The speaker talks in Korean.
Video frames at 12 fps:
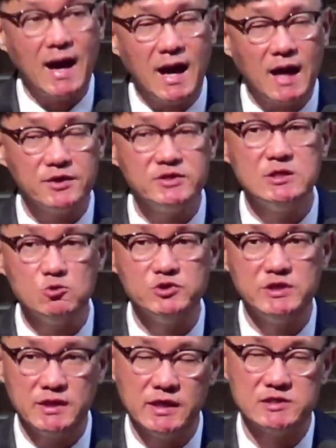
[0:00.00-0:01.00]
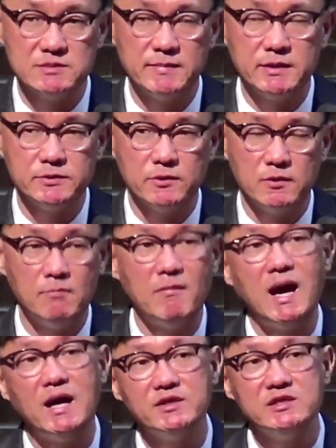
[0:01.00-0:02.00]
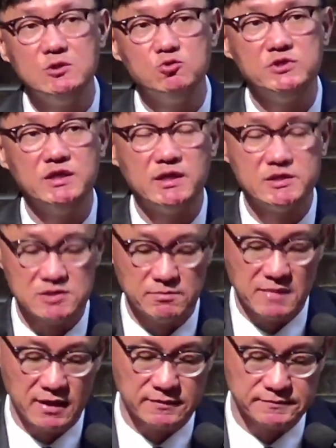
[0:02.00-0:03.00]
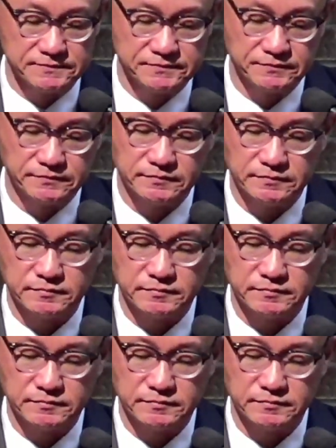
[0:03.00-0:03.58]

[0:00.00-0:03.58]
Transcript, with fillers: 많은 이유들이 있겠지만요. 많은 이유들이 있겠지만